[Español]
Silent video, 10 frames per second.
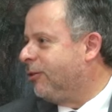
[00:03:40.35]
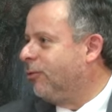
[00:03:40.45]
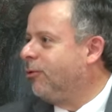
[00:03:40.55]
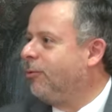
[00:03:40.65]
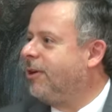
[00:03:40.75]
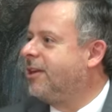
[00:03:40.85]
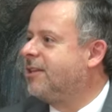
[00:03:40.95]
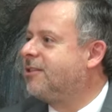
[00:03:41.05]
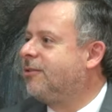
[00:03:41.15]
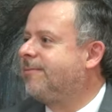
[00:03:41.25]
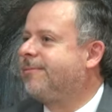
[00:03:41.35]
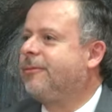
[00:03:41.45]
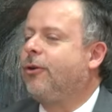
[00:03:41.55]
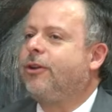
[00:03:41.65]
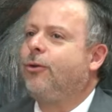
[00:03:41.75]
cuando uno ve que es
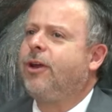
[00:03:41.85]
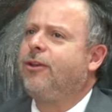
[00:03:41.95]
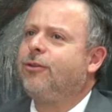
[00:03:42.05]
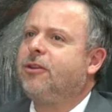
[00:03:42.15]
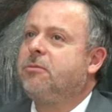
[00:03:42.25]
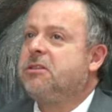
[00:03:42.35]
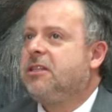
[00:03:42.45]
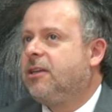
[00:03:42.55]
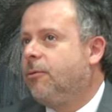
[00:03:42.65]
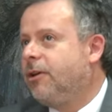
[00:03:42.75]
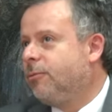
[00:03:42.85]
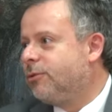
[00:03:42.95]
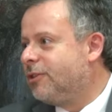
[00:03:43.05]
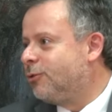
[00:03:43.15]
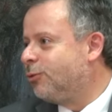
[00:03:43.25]
con Eugenio Derbez, dije, bueno,
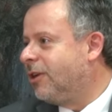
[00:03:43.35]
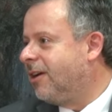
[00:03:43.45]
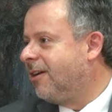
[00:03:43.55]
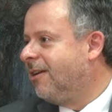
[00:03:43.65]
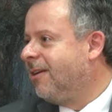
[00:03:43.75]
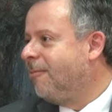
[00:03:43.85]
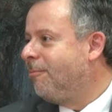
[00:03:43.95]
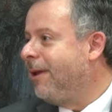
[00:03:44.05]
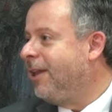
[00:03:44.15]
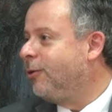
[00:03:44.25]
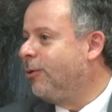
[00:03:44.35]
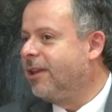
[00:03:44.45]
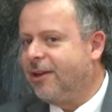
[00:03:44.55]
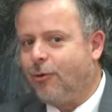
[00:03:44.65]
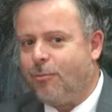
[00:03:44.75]
pues es una
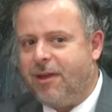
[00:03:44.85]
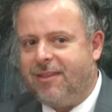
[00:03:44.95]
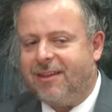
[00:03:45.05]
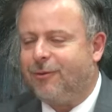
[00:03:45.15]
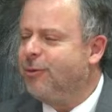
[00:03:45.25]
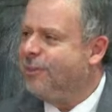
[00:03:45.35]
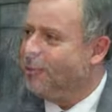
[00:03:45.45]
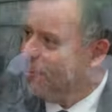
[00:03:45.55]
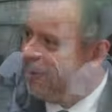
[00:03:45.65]
película de comedia, ¿no? Y